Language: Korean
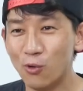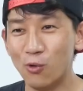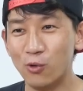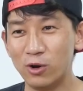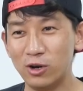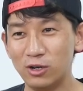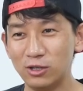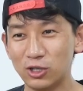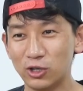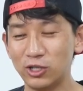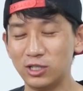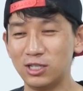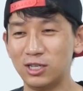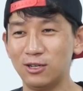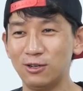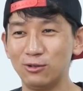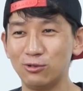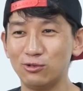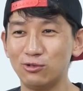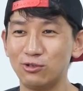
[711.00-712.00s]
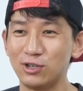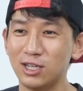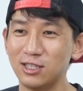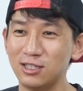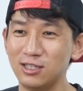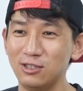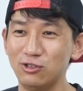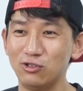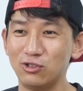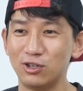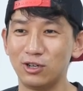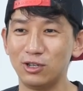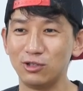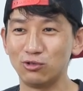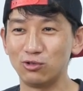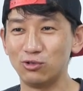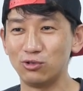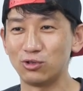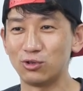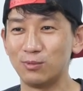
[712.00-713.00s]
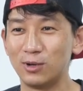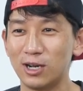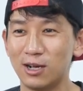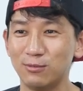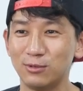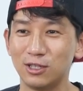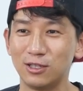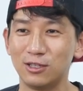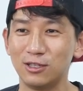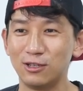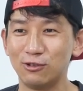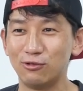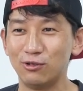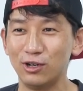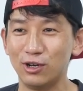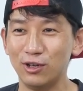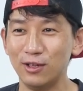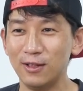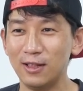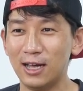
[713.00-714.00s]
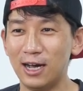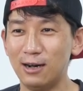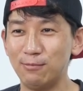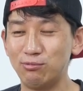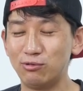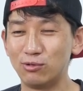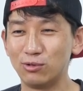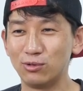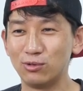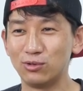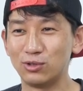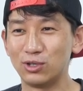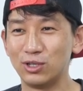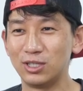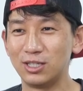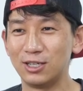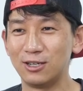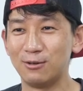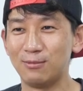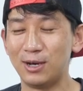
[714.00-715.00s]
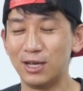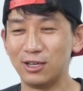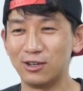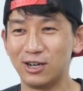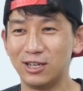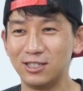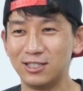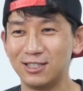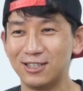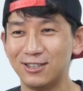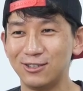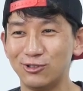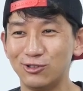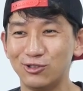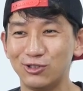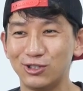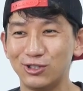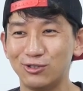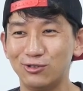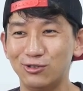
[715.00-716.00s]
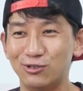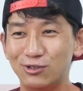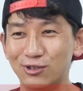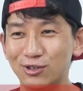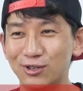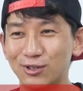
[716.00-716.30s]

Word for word: 오늘 저희 채널도 같이 해주셔가지고 정말 감사드리고요. 앞으로도 저희 채널 많이 관심 가져주시고